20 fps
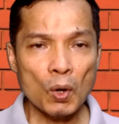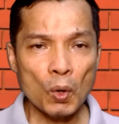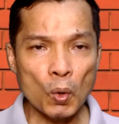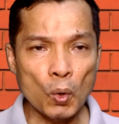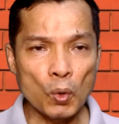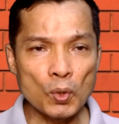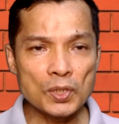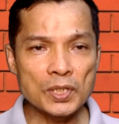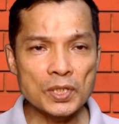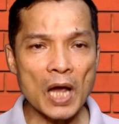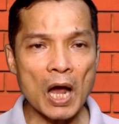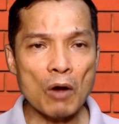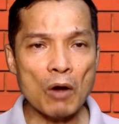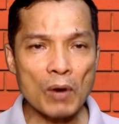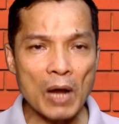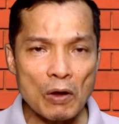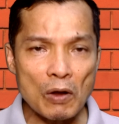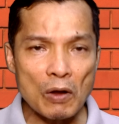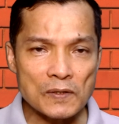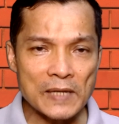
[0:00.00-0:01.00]
คุณจะเอา
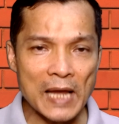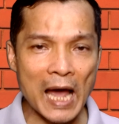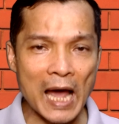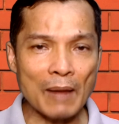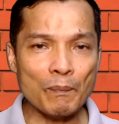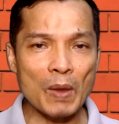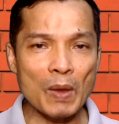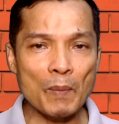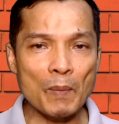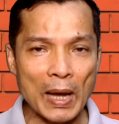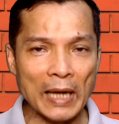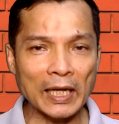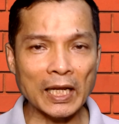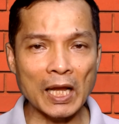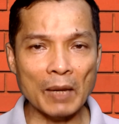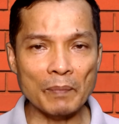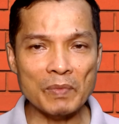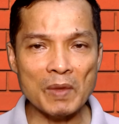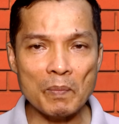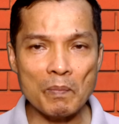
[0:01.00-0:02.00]
เข้าวสารไปผัดกับ
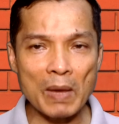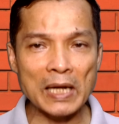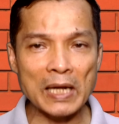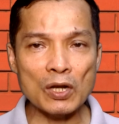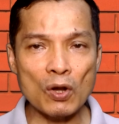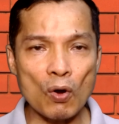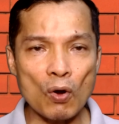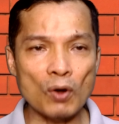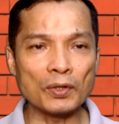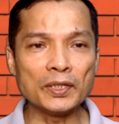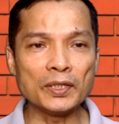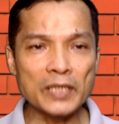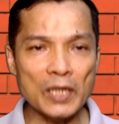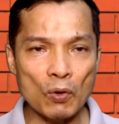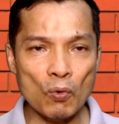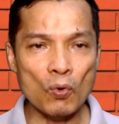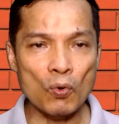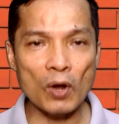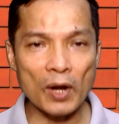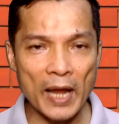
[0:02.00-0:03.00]
น้ำมันก่อนที่จะหุ
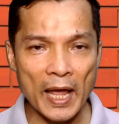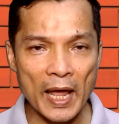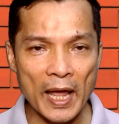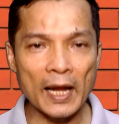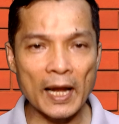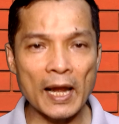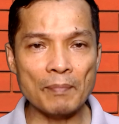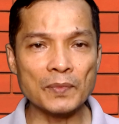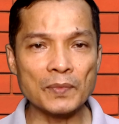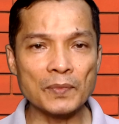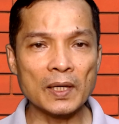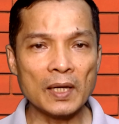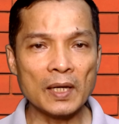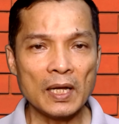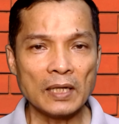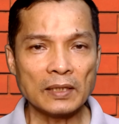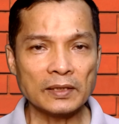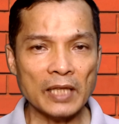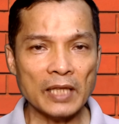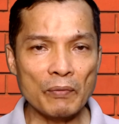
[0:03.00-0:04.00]
งก็ได้ครับ
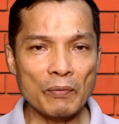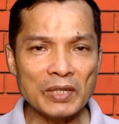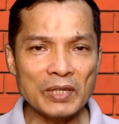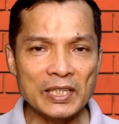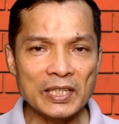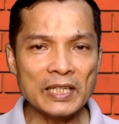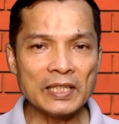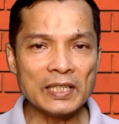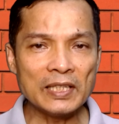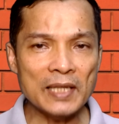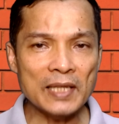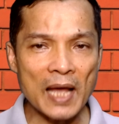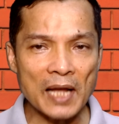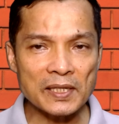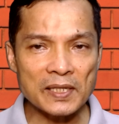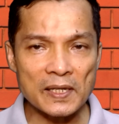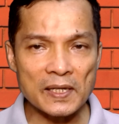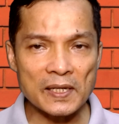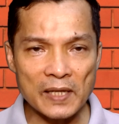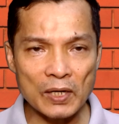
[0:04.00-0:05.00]
แต่วิธีที่น่า
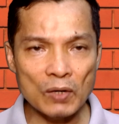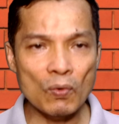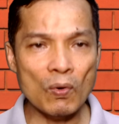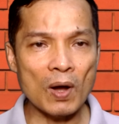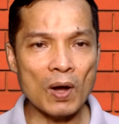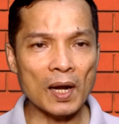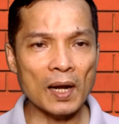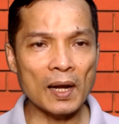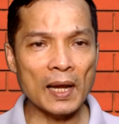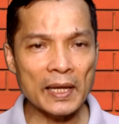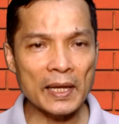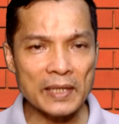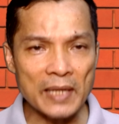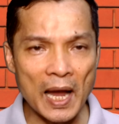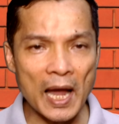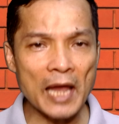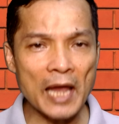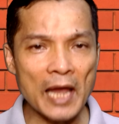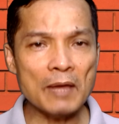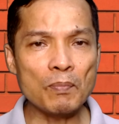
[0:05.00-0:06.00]
จะสะดวกและยัง
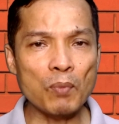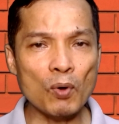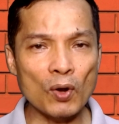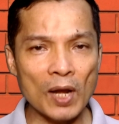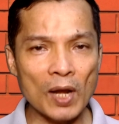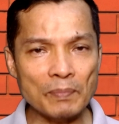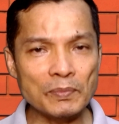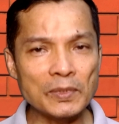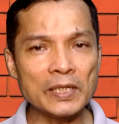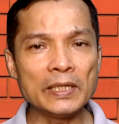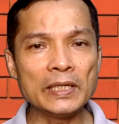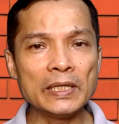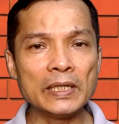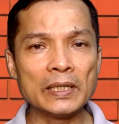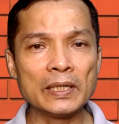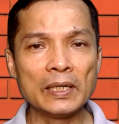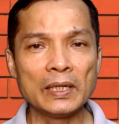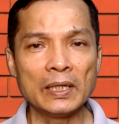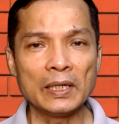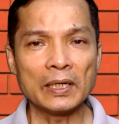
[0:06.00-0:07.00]
ให้ผลลัพธ์ที่ดี
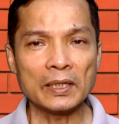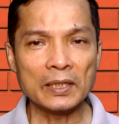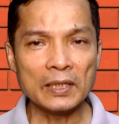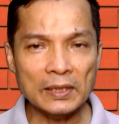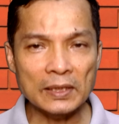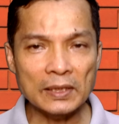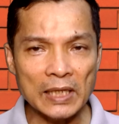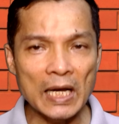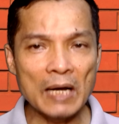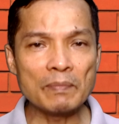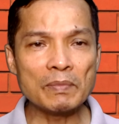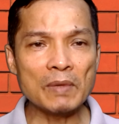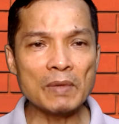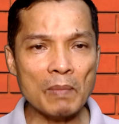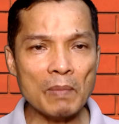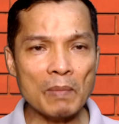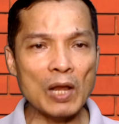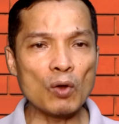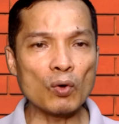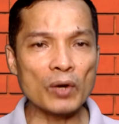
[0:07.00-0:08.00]
คือเติมน้ำมั
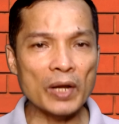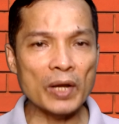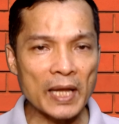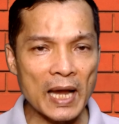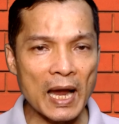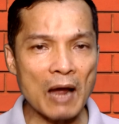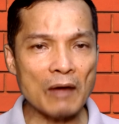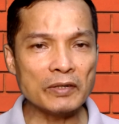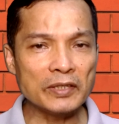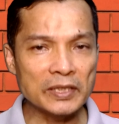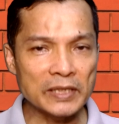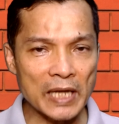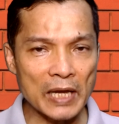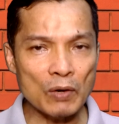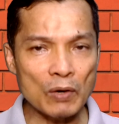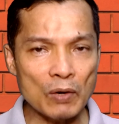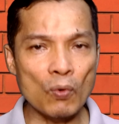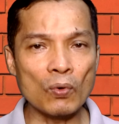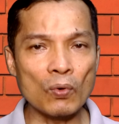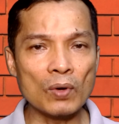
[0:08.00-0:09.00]
นลงในข้าวที่ใช้
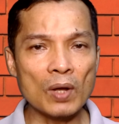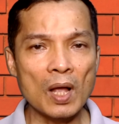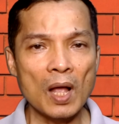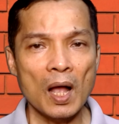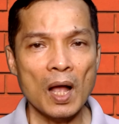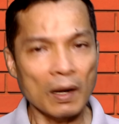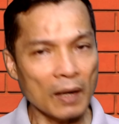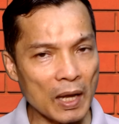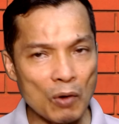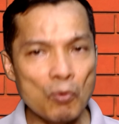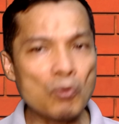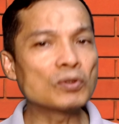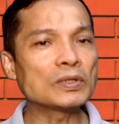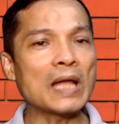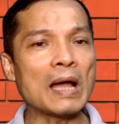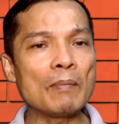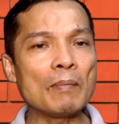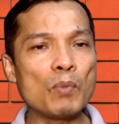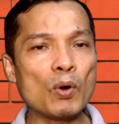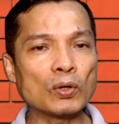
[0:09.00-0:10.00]
หุง และหุงตา
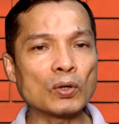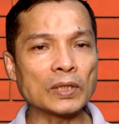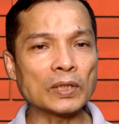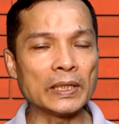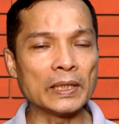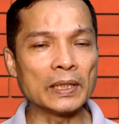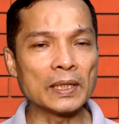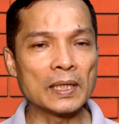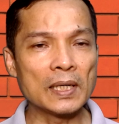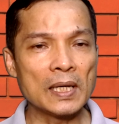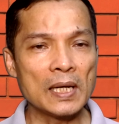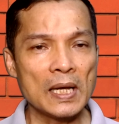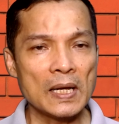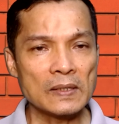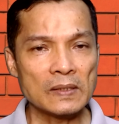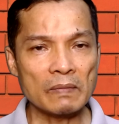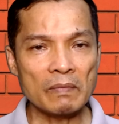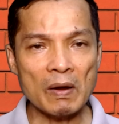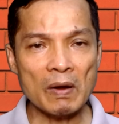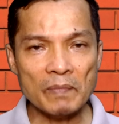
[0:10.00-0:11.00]
มปกติ
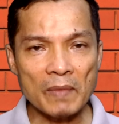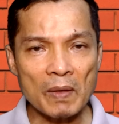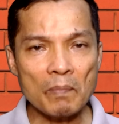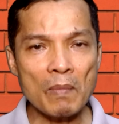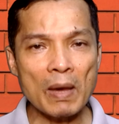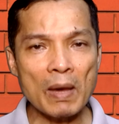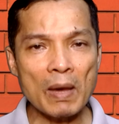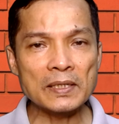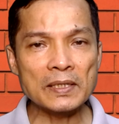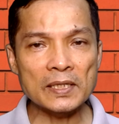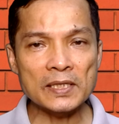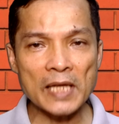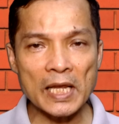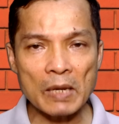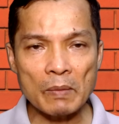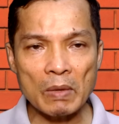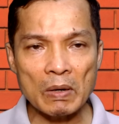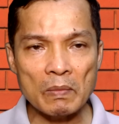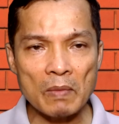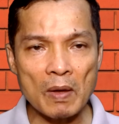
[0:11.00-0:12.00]
สำหรับน้ำมันจะใช้น้ำ
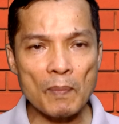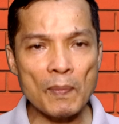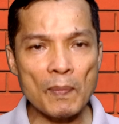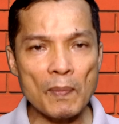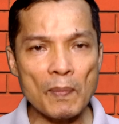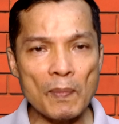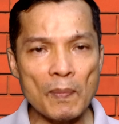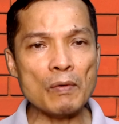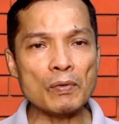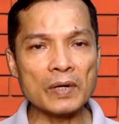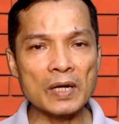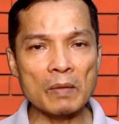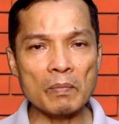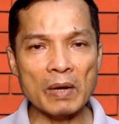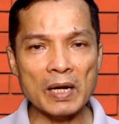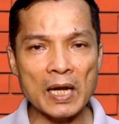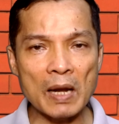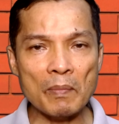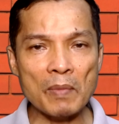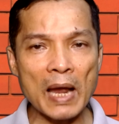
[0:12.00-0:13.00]
มันมะพร้าวหรือน้ำมัน
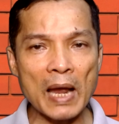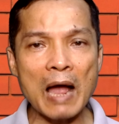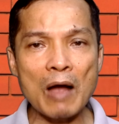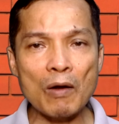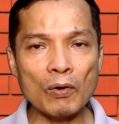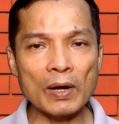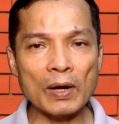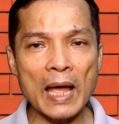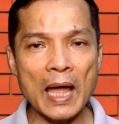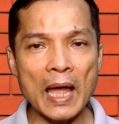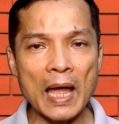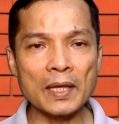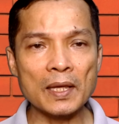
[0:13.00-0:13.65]
รำข้าวก็ได้